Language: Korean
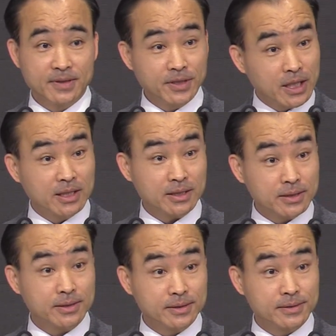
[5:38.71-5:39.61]
그래 안
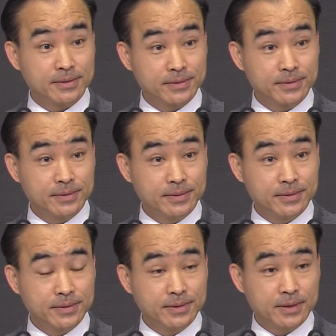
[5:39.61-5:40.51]
그래요?
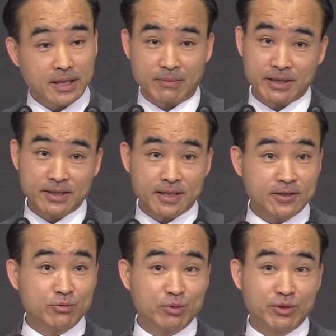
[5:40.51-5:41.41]
가만히
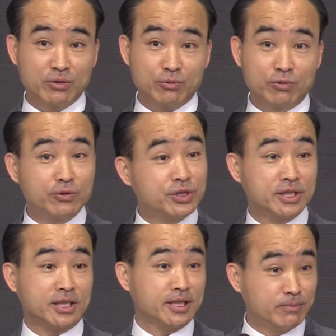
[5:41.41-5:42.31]
따져보면 웃고
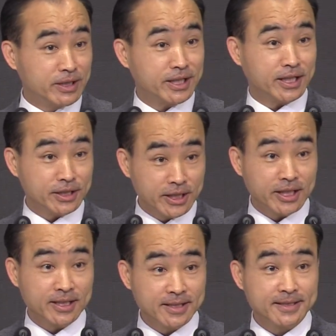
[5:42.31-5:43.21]
지나갈 말이
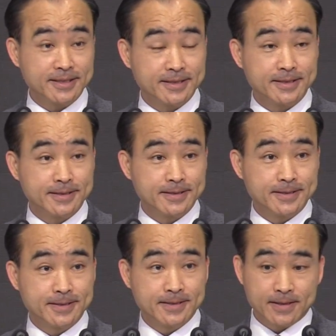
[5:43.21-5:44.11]
아니야.
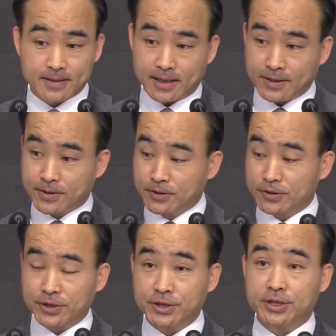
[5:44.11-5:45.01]
다리
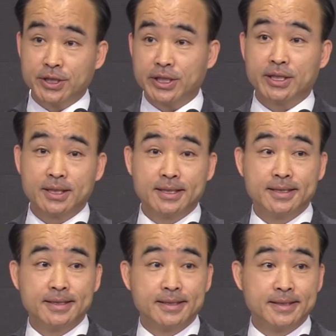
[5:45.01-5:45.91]
건너기 전에
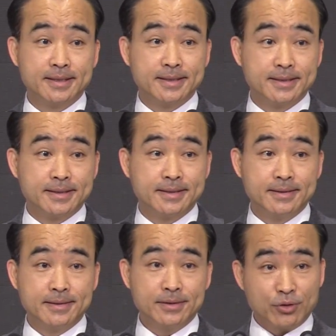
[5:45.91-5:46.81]

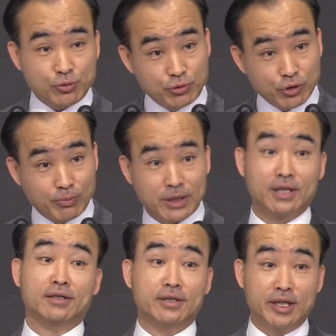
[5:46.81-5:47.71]
너 구원
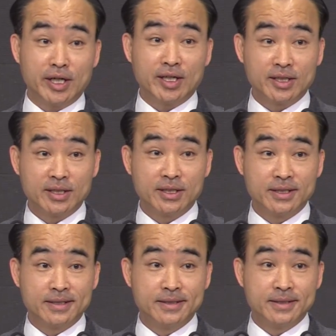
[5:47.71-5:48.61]
받았는가?
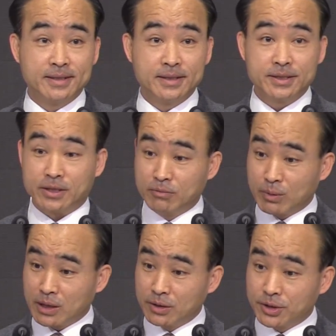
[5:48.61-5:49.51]

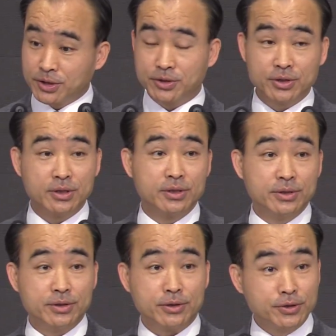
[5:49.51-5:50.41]
정말 너
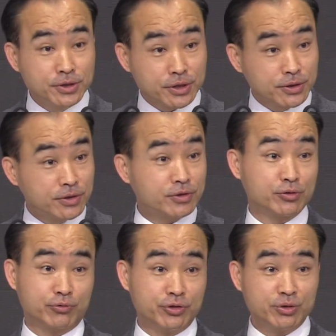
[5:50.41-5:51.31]
언제
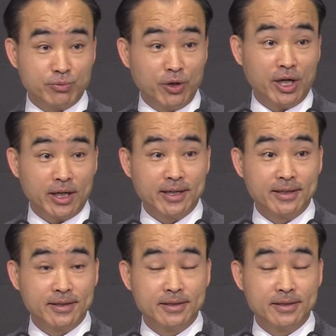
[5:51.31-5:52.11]
어디서 죽을지 몰라.